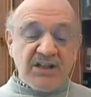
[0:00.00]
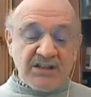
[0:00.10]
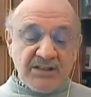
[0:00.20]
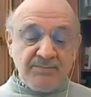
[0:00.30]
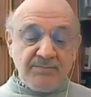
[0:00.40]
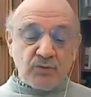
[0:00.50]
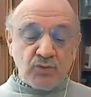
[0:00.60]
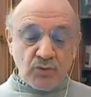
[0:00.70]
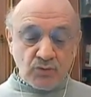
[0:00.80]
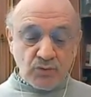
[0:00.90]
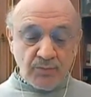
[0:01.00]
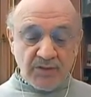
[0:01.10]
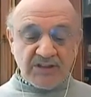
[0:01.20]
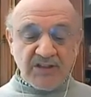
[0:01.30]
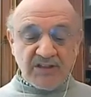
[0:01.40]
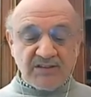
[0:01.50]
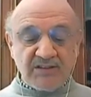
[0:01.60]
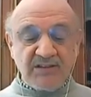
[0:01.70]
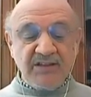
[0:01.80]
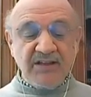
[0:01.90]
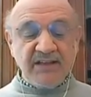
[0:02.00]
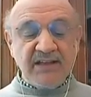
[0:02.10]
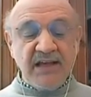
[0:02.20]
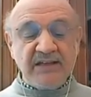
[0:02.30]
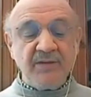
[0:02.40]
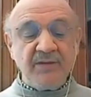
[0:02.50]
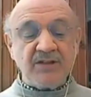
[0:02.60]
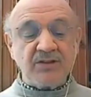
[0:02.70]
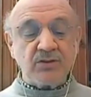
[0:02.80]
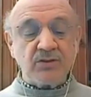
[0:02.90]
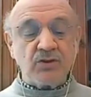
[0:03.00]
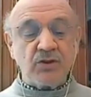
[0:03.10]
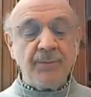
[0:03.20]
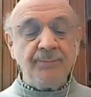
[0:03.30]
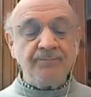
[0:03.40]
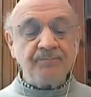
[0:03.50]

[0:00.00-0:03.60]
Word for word: Rejim soruşturmacı gazeteciliği engellemeye çalışıyor.